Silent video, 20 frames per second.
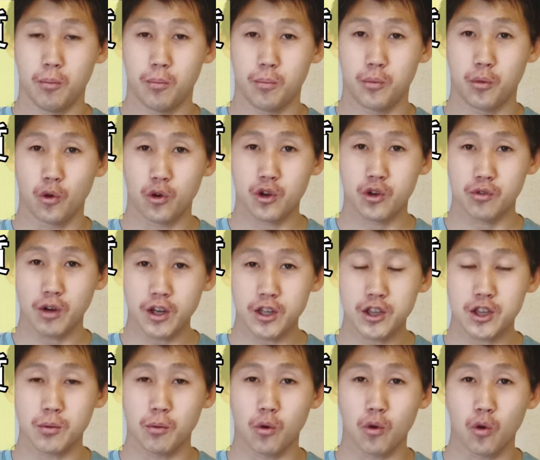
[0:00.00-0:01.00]
僕はい
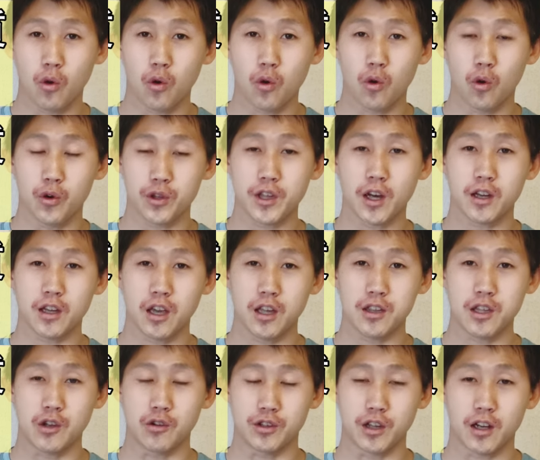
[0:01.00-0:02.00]
つもここを叫ん
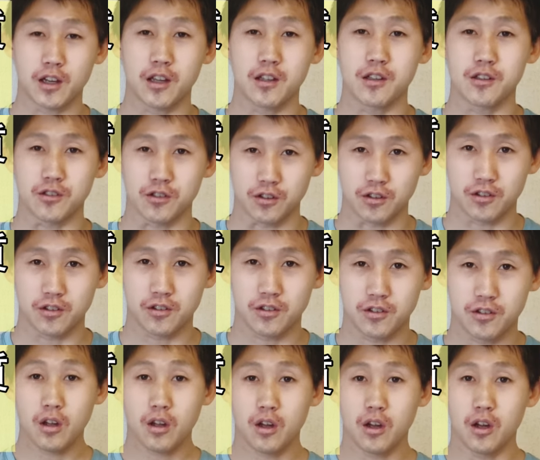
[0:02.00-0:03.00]
でるだけです。
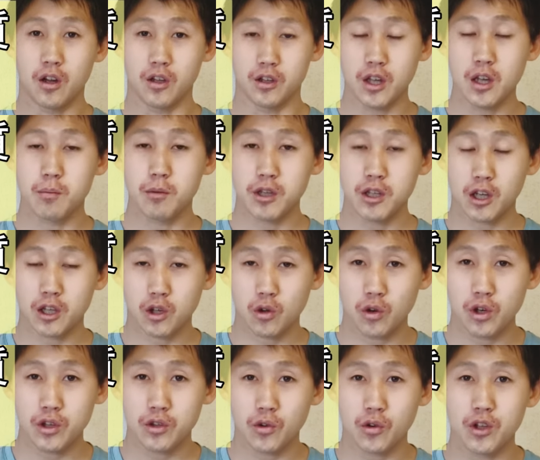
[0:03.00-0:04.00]
で、みんな距
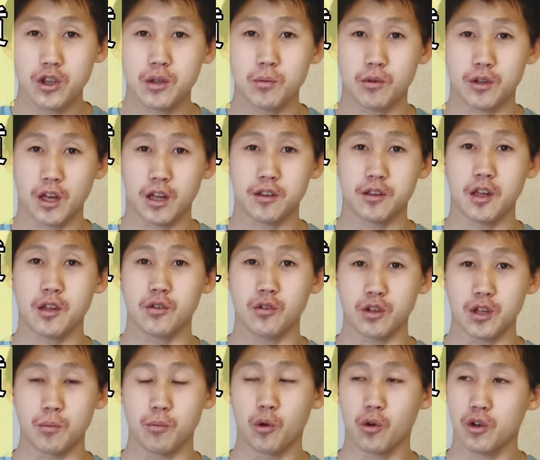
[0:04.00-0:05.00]
離走いつもやってんの
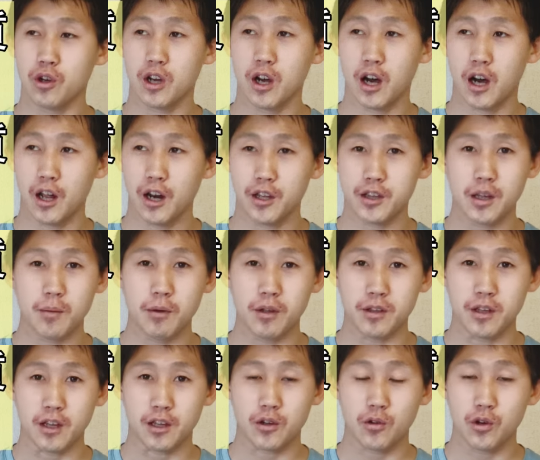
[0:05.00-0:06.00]
に、僕が改め
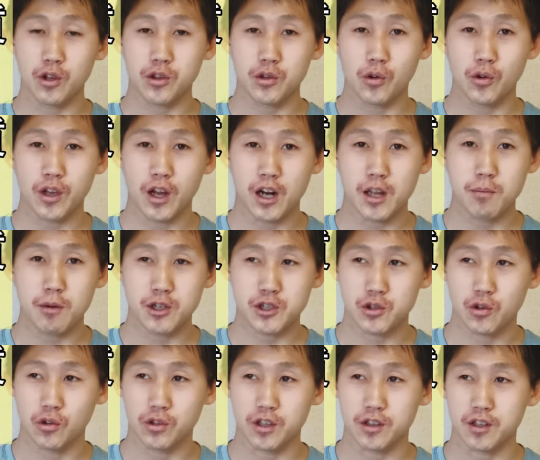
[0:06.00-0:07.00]
て距離走やりま
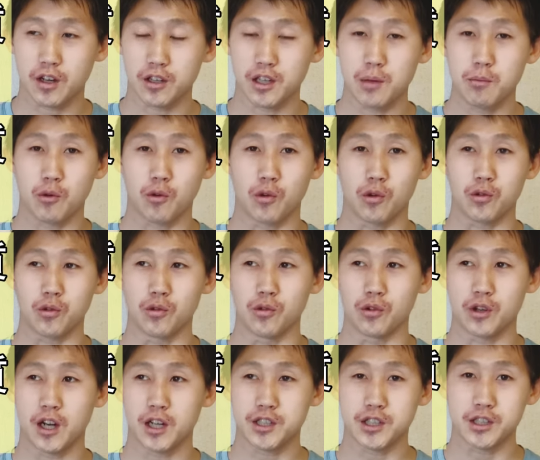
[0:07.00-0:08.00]
しょうって叫ぶことの
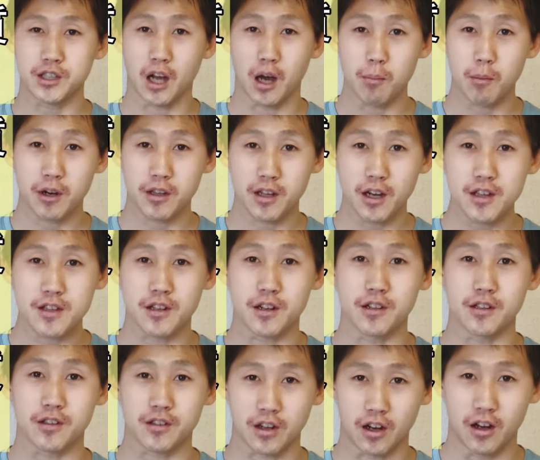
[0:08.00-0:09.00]
価値ってあんまりないじゃない
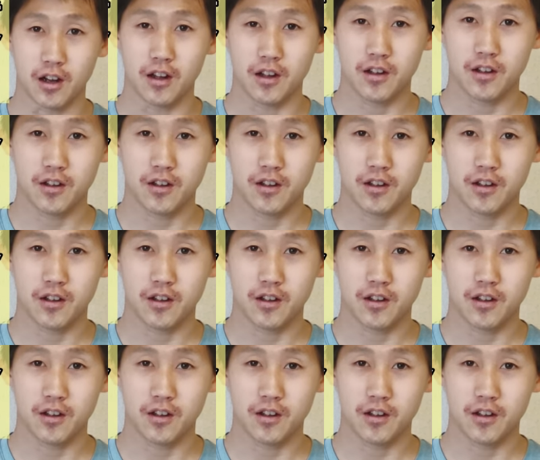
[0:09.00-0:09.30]
ですか。